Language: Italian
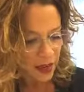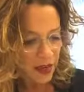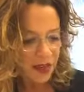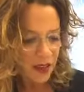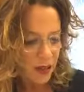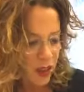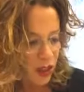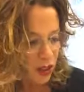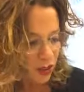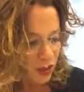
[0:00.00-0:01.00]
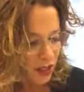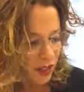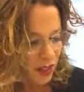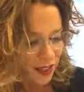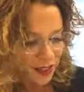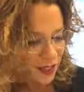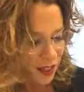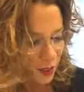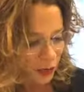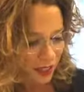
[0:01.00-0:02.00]
E se invece i sogni se ne
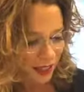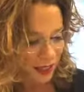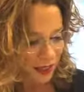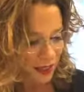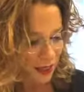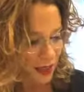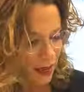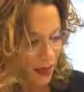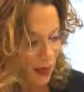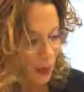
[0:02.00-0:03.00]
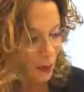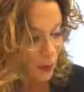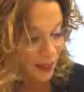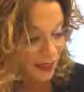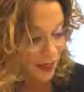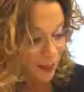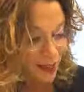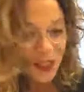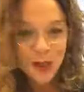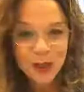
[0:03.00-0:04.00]
stessero lì, appesi a
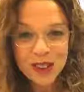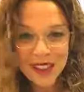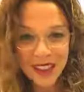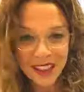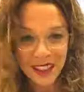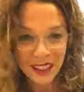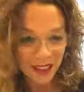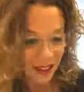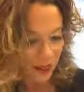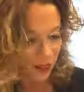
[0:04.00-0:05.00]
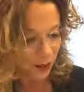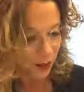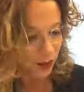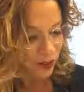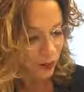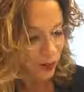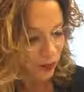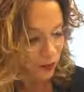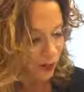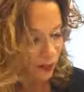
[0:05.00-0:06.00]
fili sottili, continua a
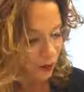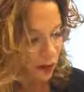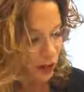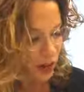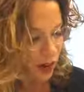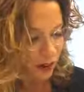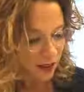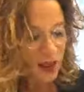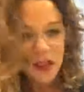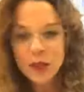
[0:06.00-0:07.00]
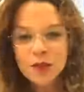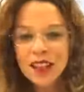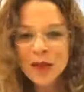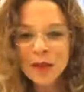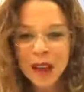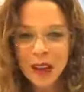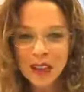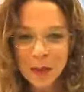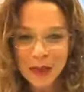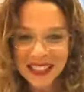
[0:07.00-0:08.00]
riflettere a voce alta, non sarebbe una
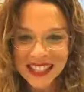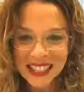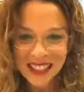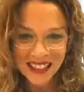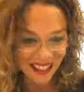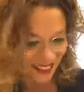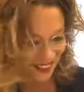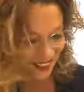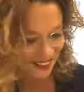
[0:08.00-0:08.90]
cosa pazzesca?